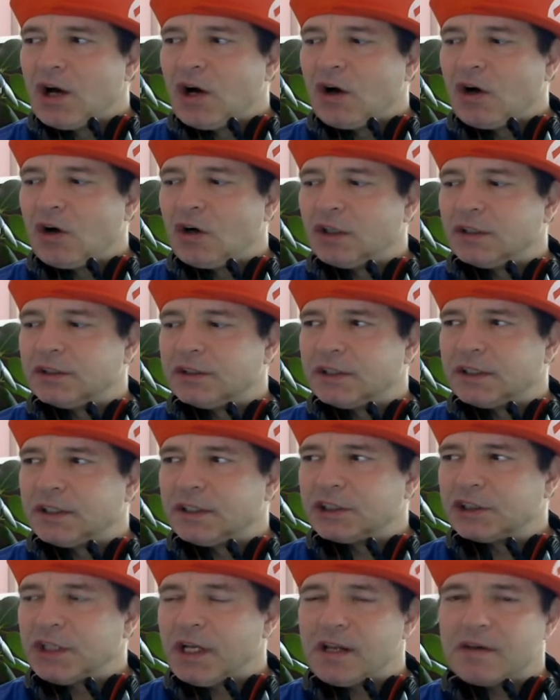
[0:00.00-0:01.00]
Und
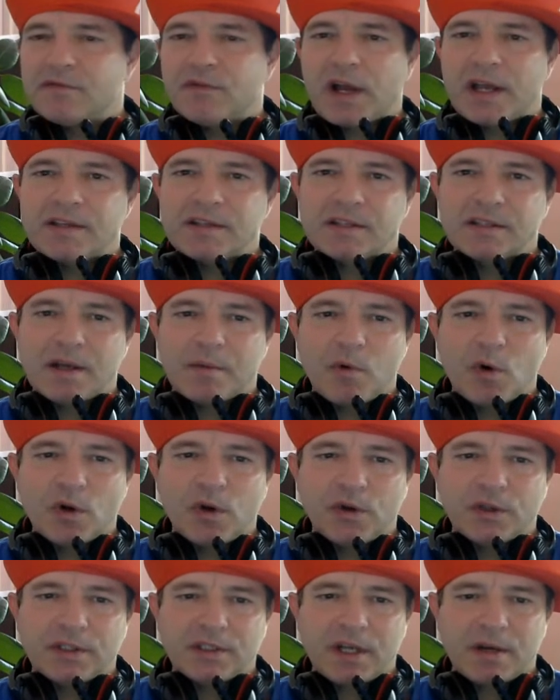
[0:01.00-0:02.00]
äh, stellenweise sind aber auch
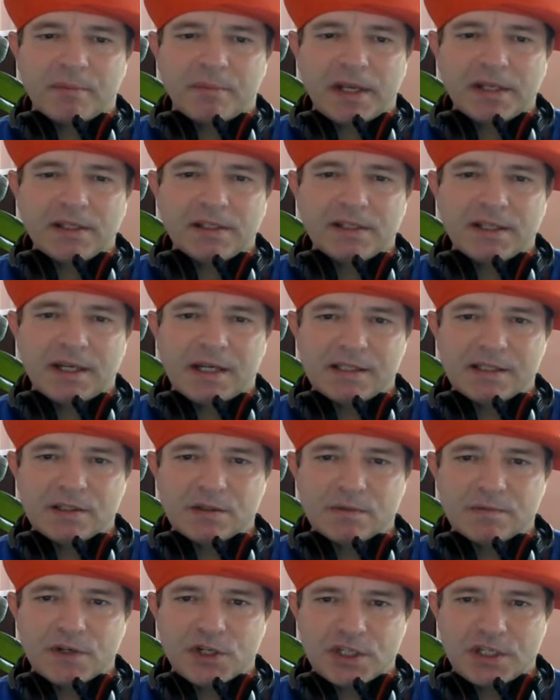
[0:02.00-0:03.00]
Leute dabei, die halt
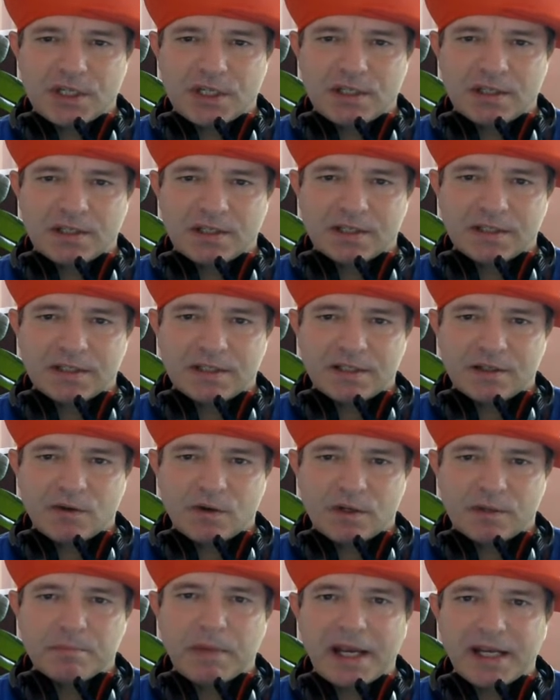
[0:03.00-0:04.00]
nicht zu verstehen. Äh, die
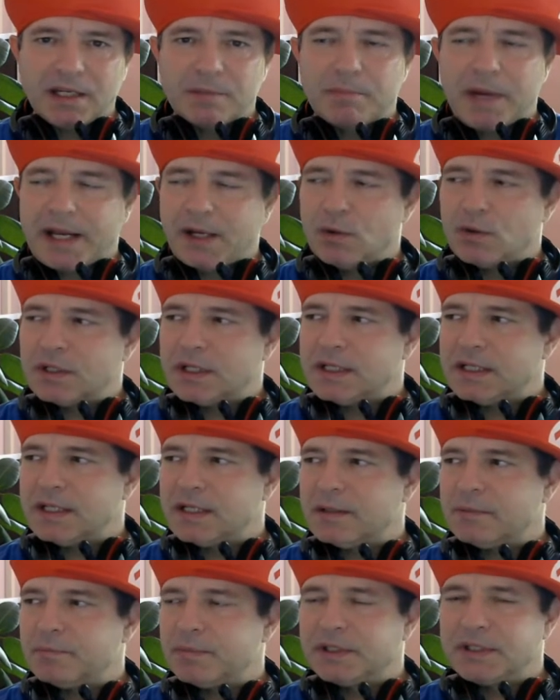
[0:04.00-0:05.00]
können meine Meinung
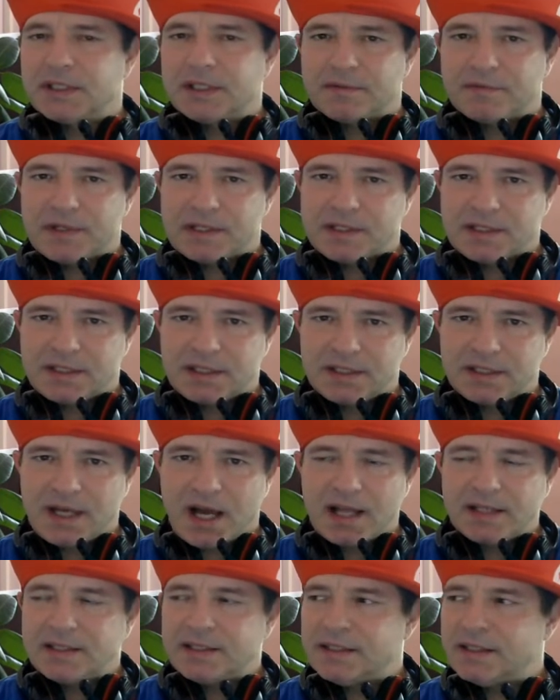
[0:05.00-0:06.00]
äh, betrifft jetzt den
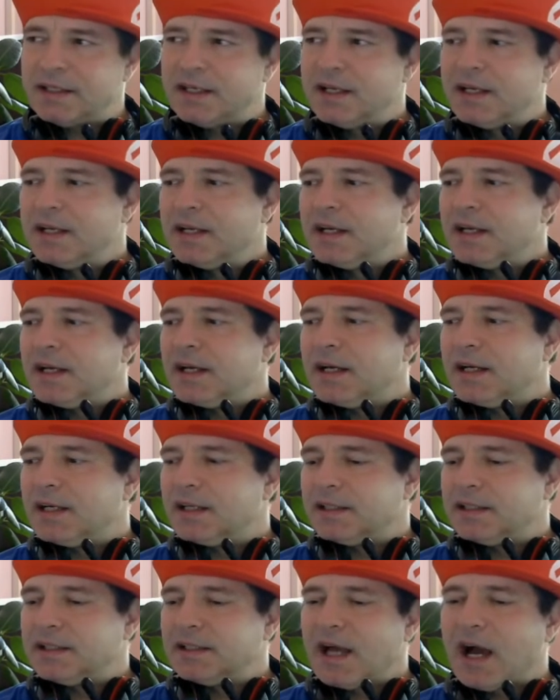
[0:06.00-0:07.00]
Daniel
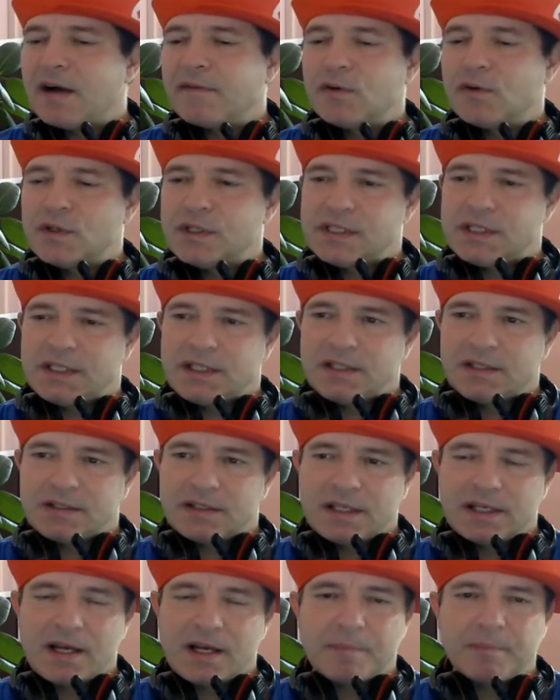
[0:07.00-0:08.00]
äh, nicht nachvollziehen.
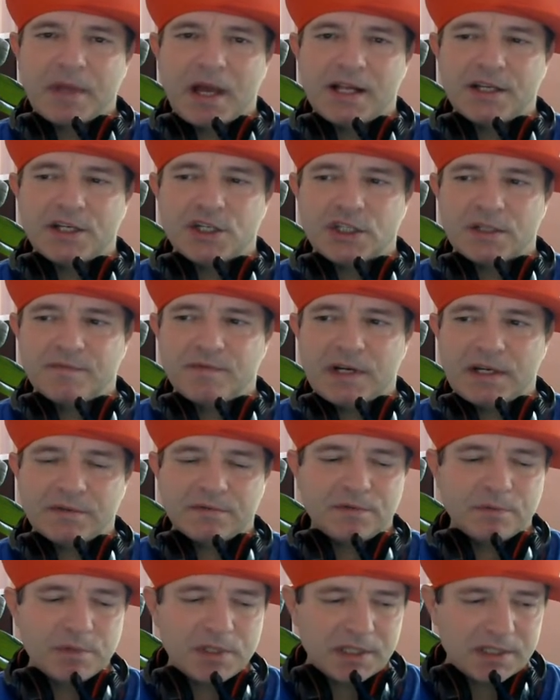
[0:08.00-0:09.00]
Ich habe da halt geschrieben, weil
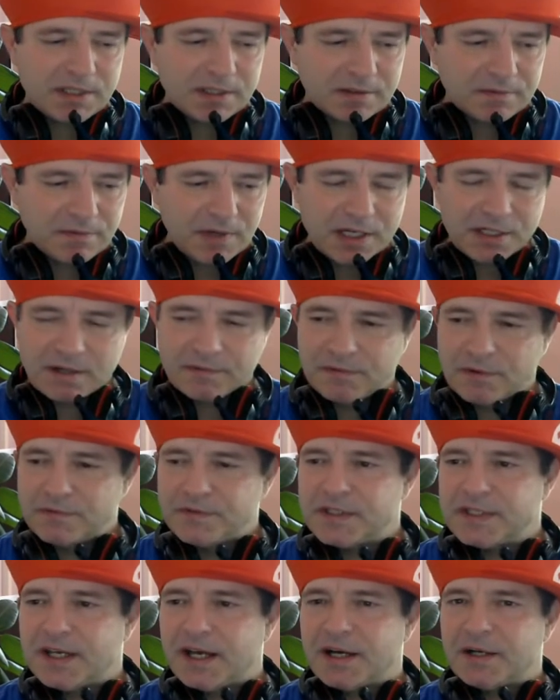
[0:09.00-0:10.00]
für mich ist es ein falscher
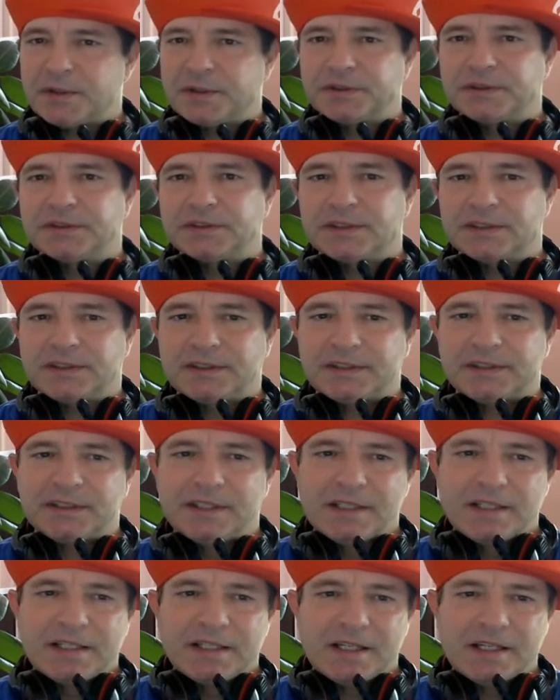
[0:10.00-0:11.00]
50er und äh,
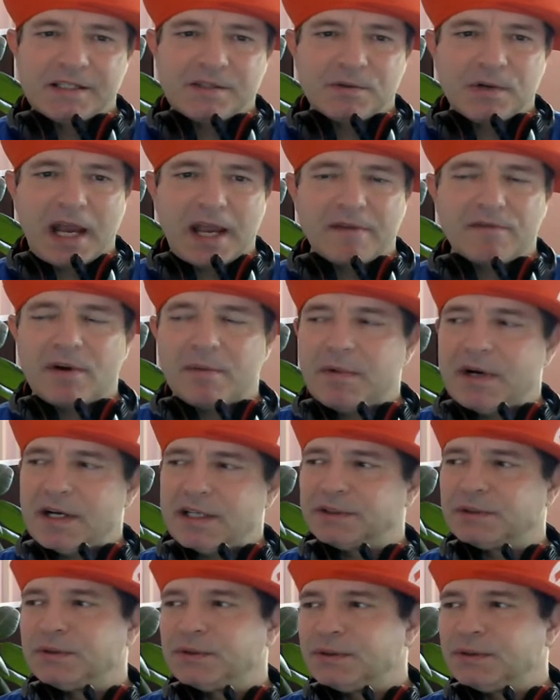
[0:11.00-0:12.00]
ist auch einfach
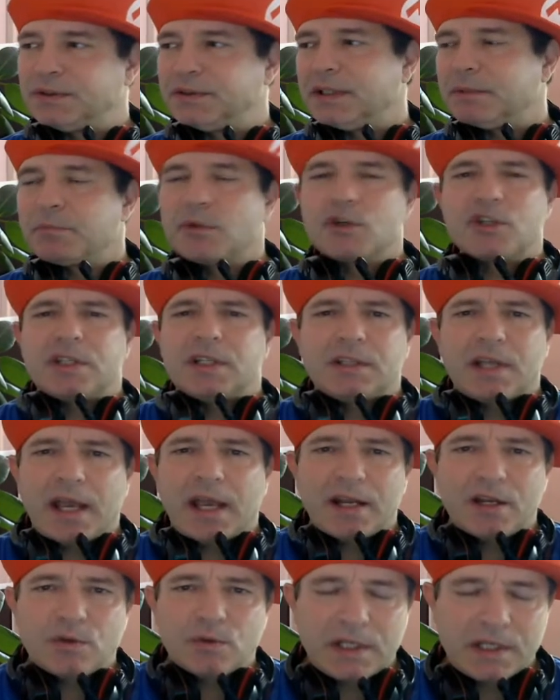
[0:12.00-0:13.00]
mal so. Und ich möchte das
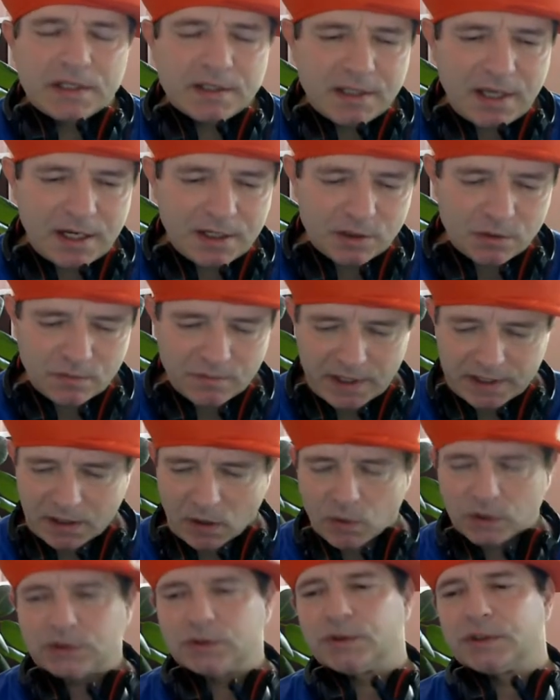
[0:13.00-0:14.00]
eigentlich auch jetzt ja nicht so weit
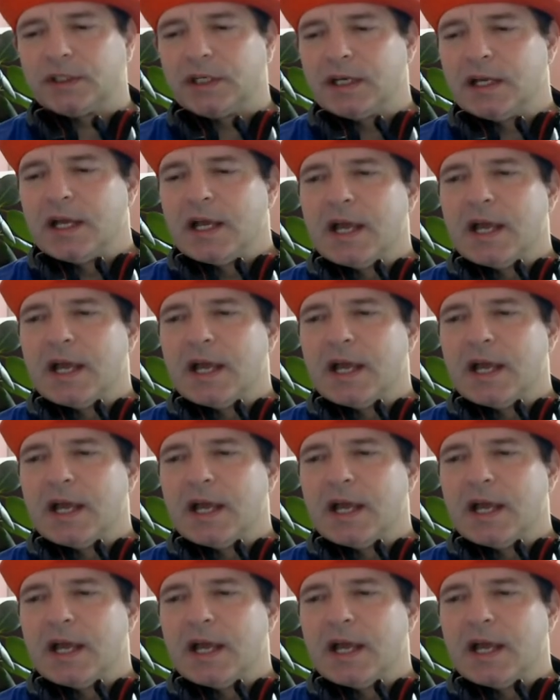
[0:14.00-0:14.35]
ausholen.